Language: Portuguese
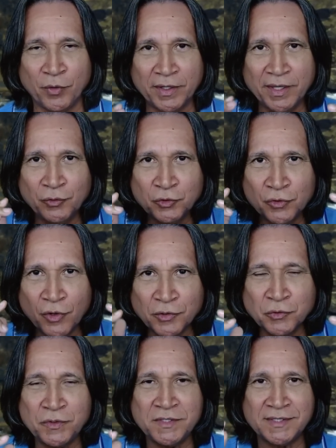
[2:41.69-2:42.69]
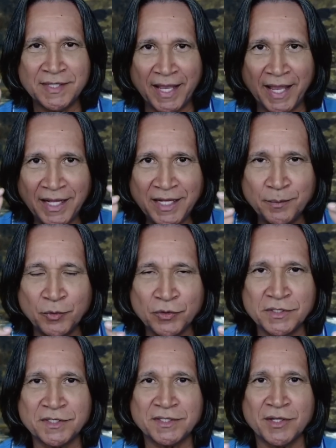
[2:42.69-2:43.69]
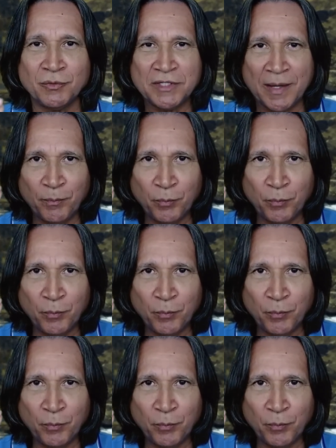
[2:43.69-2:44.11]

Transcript: Porque os nossos cérebros estão já